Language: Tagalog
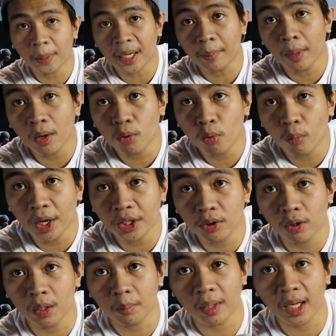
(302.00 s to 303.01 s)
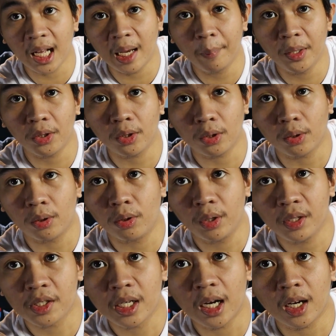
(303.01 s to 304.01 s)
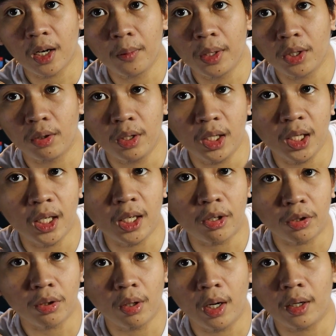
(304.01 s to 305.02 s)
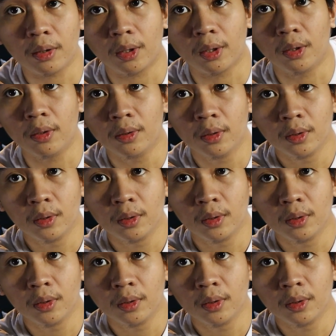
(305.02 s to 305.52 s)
para makuha niyo at magamit niyo to is gagawin niyo iikot niyo lang to.